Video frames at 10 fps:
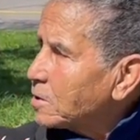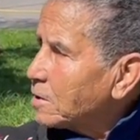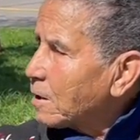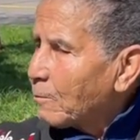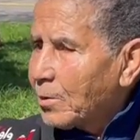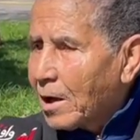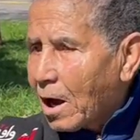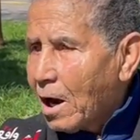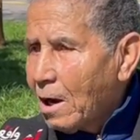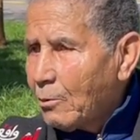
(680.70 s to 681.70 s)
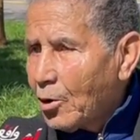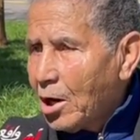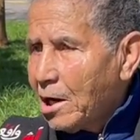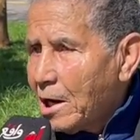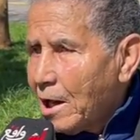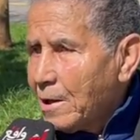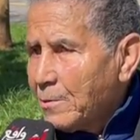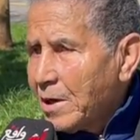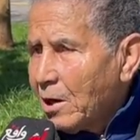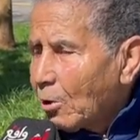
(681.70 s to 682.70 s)
سيدي ربي يقلبوا على
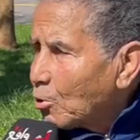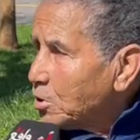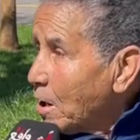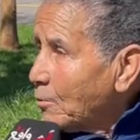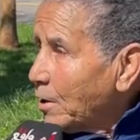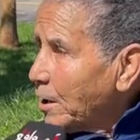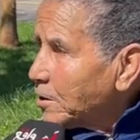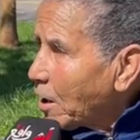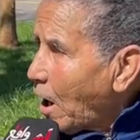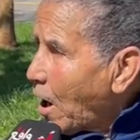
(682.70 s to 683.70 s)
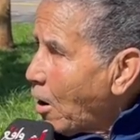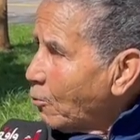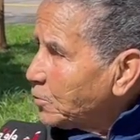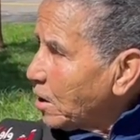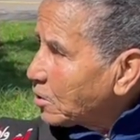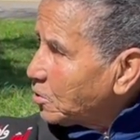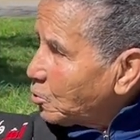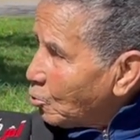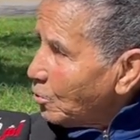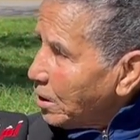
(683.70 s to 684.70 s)
اللاعبين القدام اللي ضحاو بداك
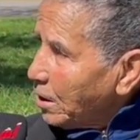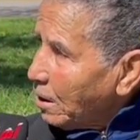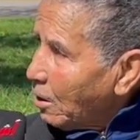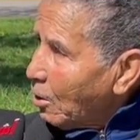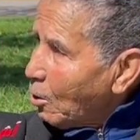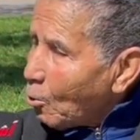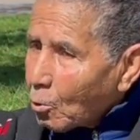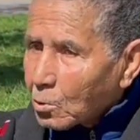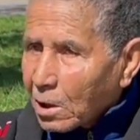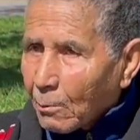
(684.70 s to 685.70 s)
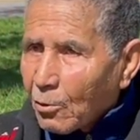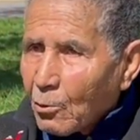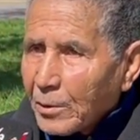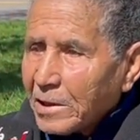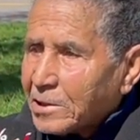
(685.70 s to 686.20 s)
التوني وضربوا به